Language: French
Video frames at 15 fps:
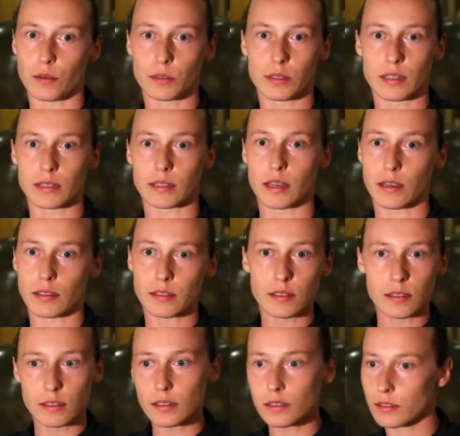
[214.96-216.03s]
le
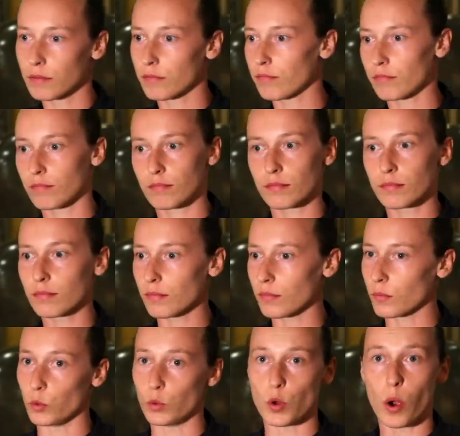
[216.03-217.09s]
Texas,
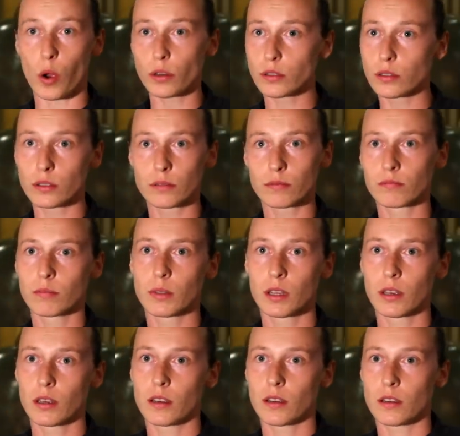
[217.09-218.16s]
New York,
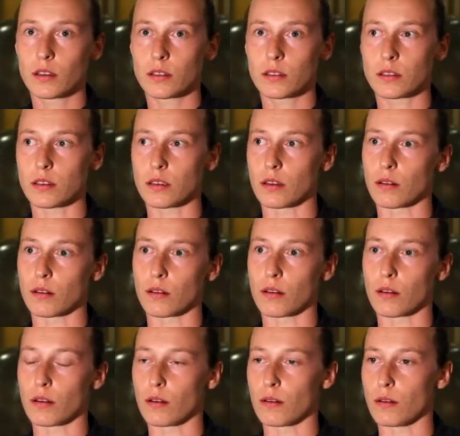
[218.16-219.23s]
c'est
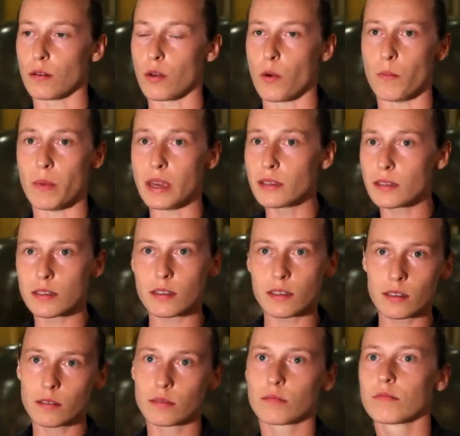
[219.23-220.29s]

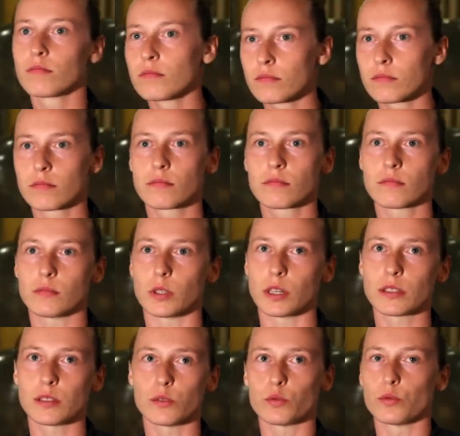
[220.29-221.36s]
amazing.
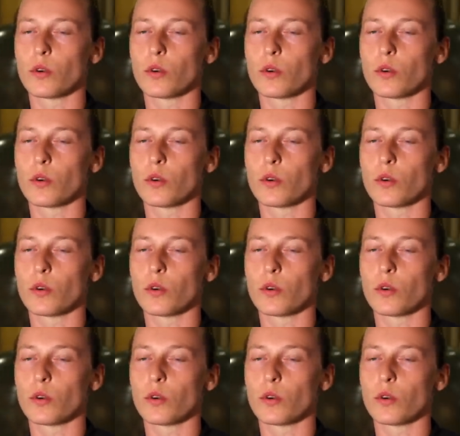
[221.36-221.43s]
Voilà, c'est tout